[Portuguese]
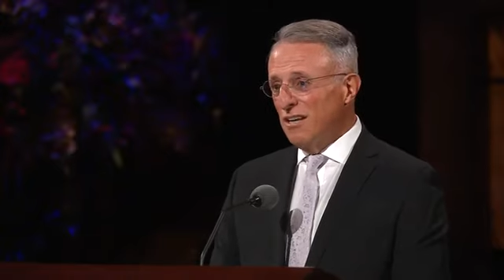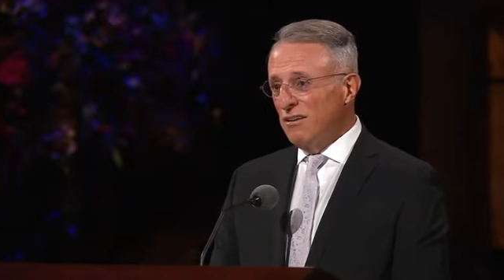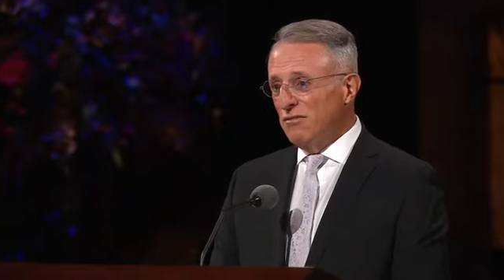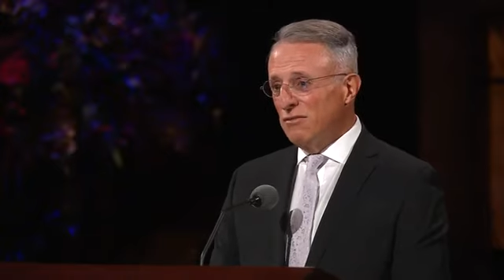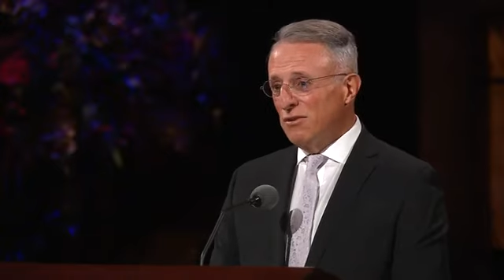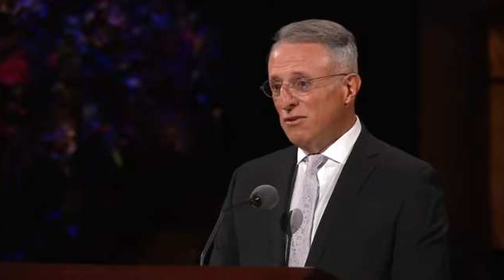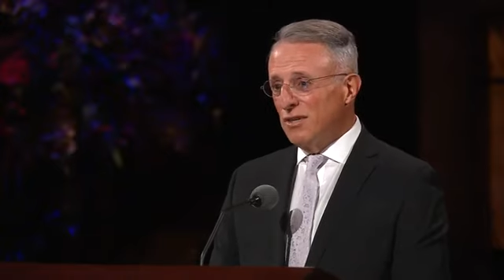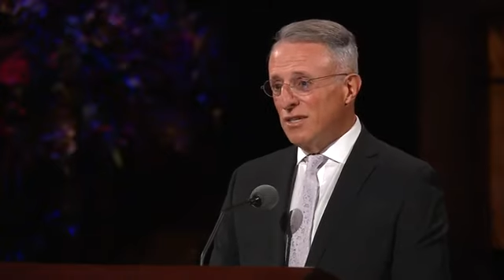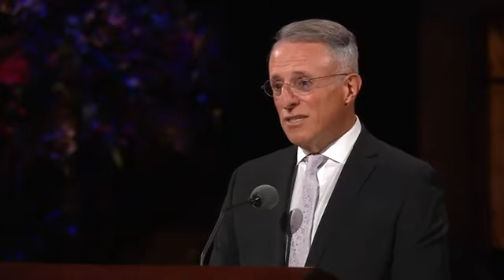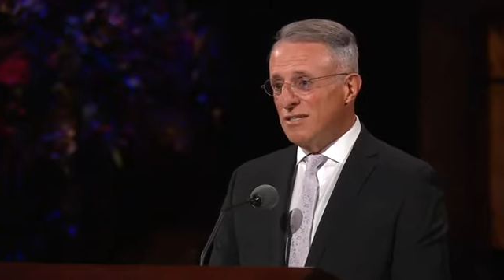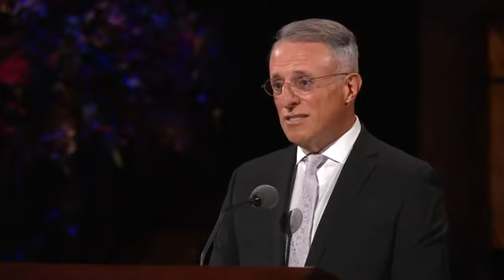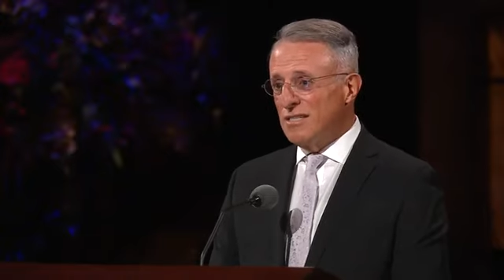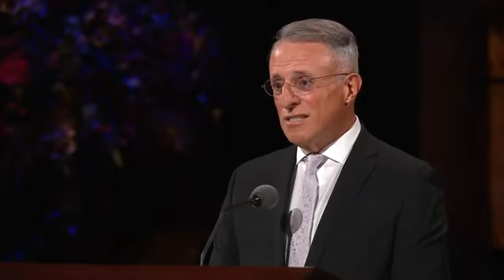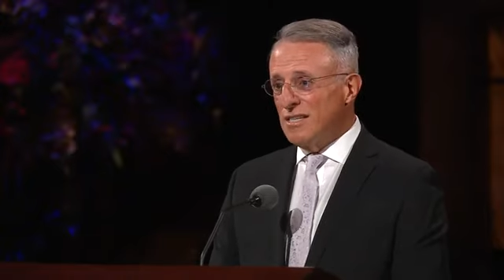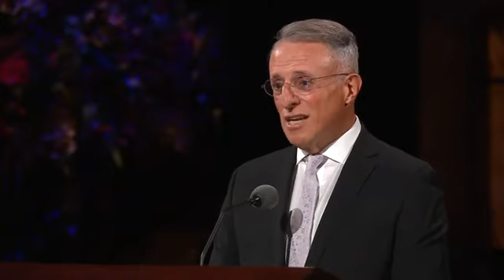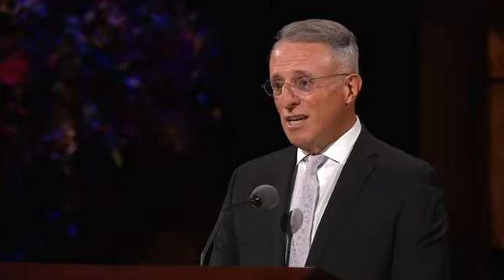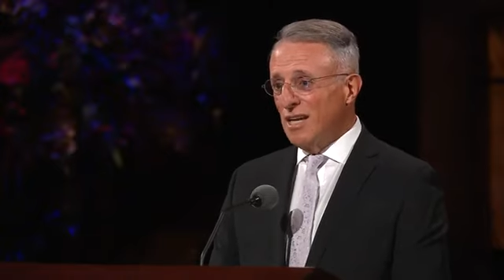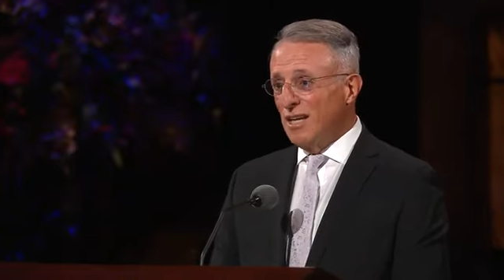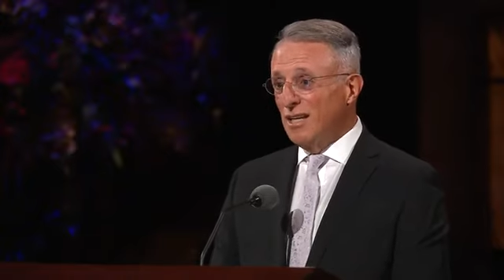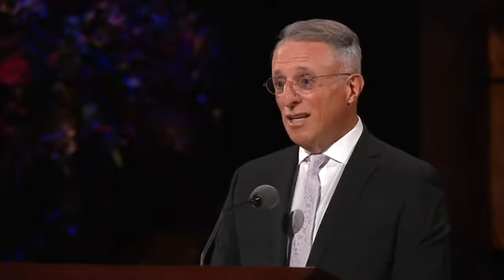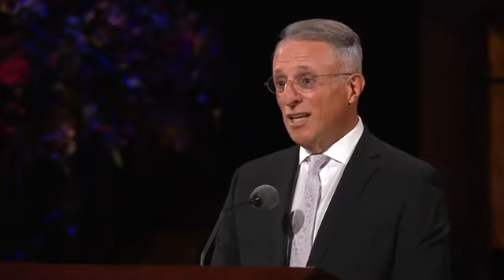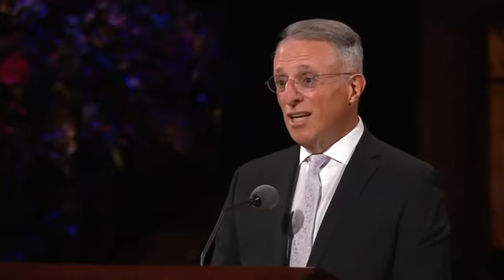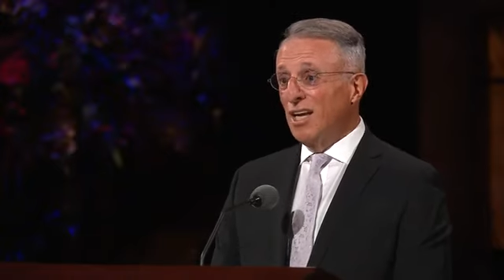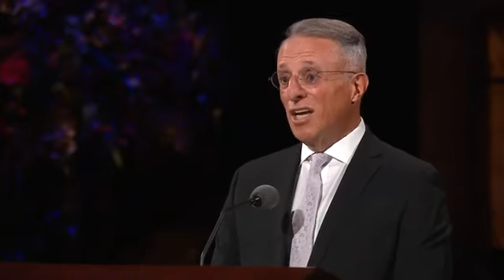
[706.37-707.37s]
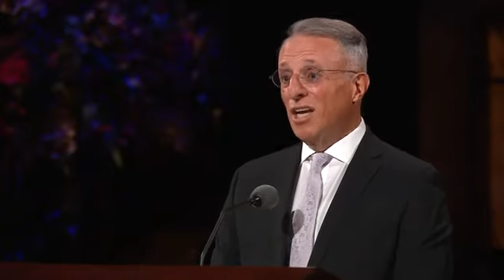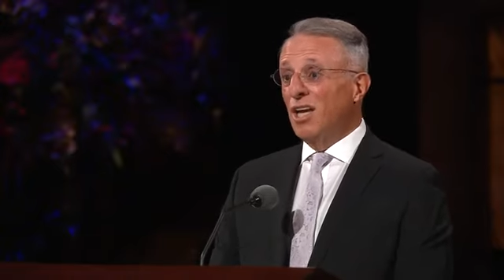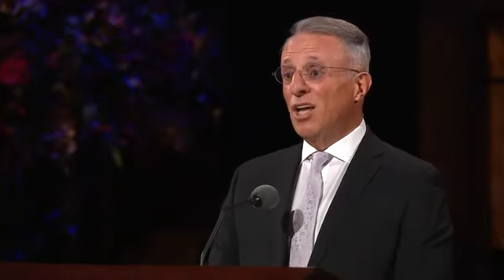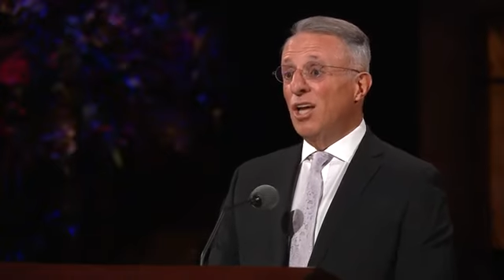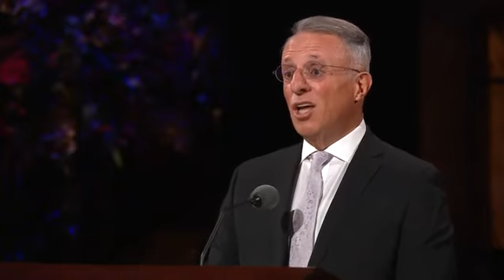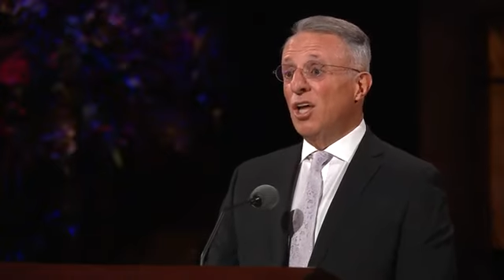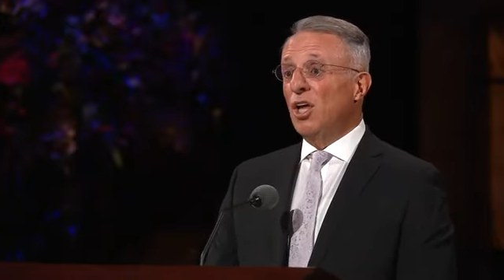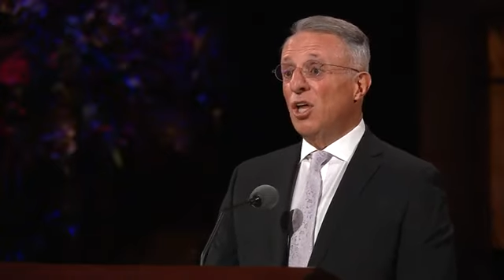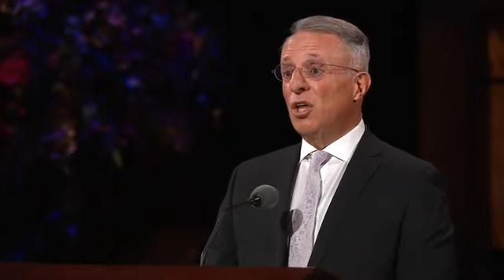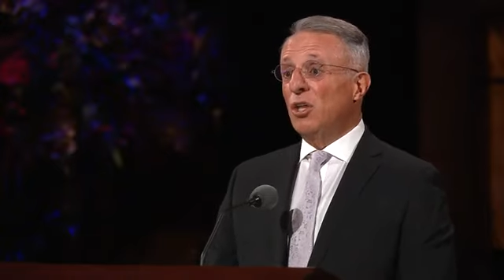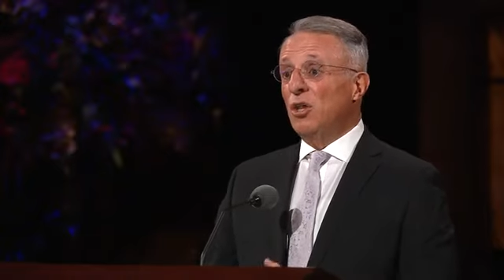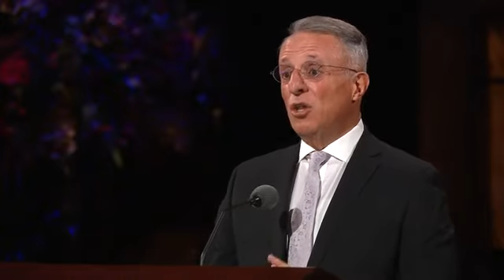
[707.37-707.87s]
Então o diabo o
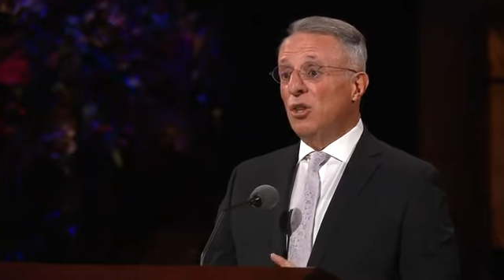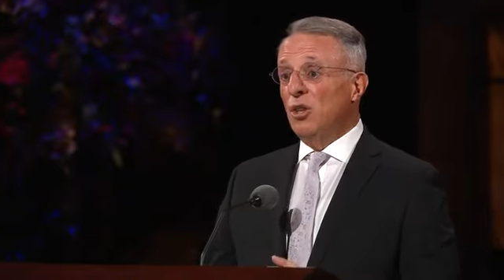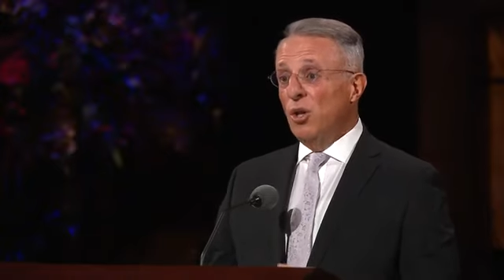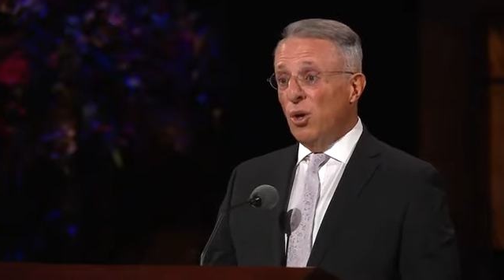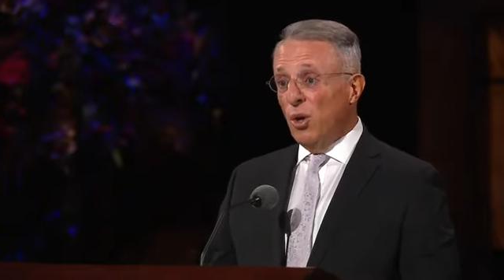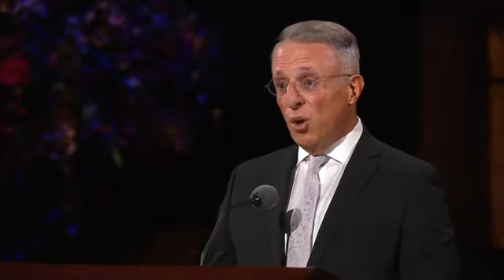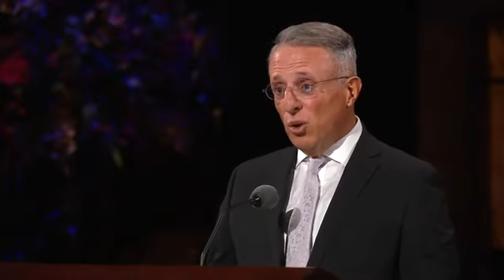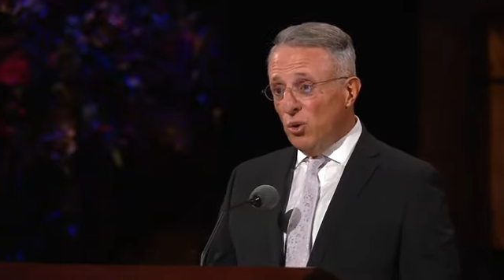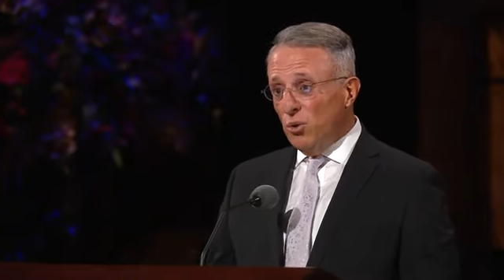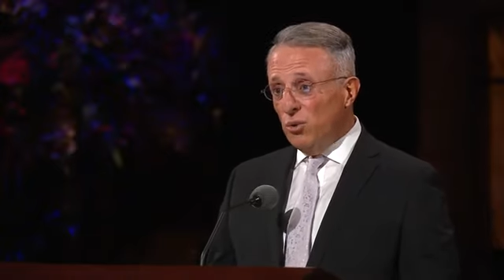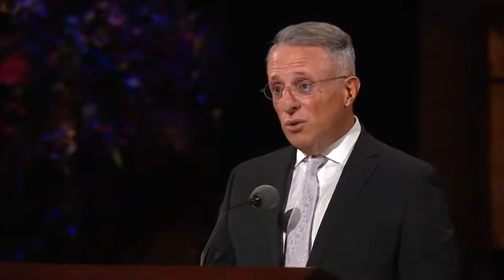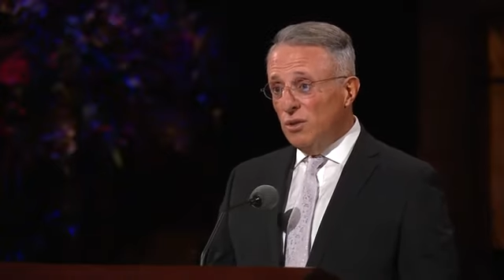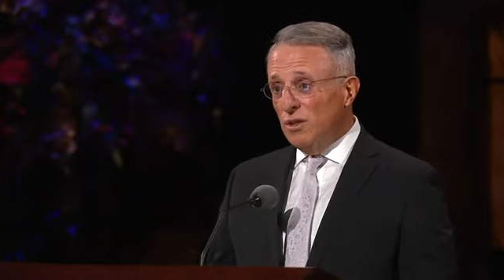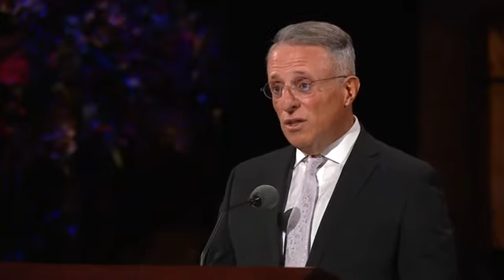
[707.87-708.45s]
deixou,